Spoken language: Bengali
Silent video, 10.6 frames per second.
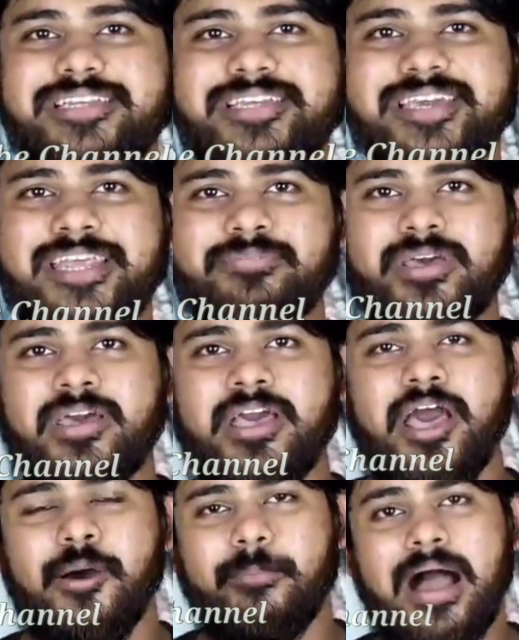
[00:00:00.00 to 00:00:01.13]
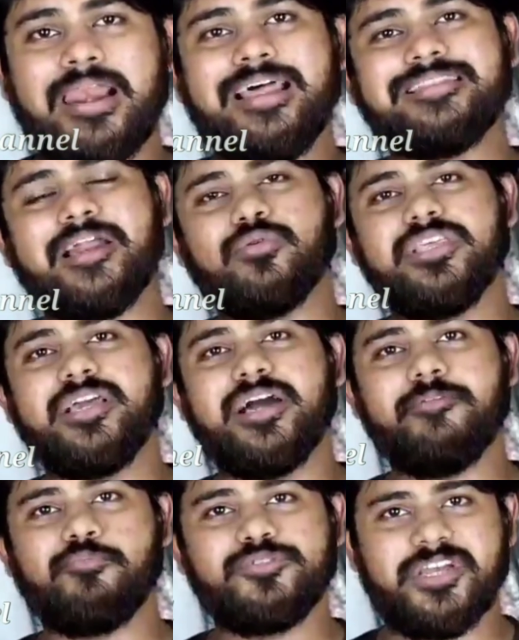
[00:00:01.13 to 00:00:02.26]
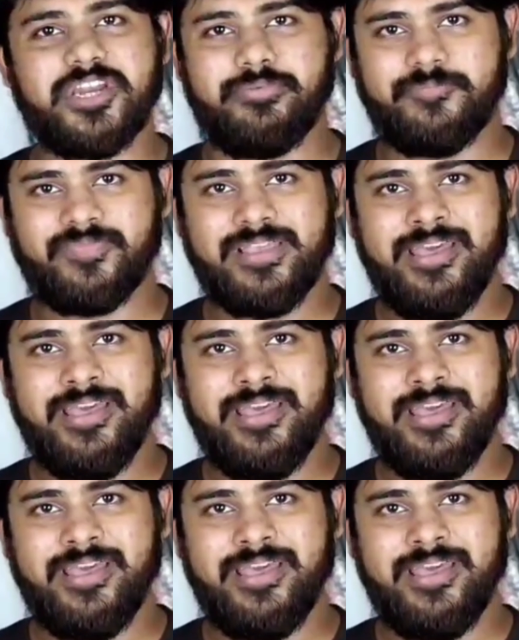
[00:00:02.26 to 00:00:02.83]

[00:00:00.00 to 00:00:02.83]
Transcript: ছিনিয়ে নেবে বাংলা তার অধিকার বুঝে নেবে